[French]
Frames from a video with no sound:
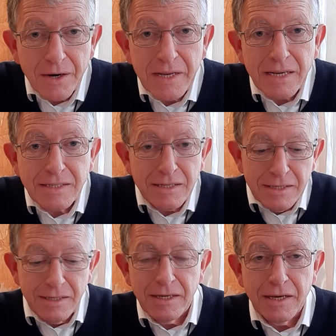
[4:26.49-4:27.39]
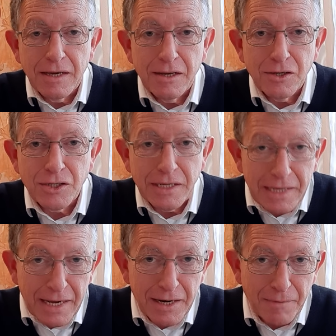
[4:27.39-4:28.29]
il a cette idée
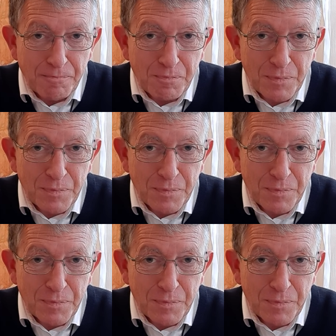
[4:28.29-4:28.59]
géniale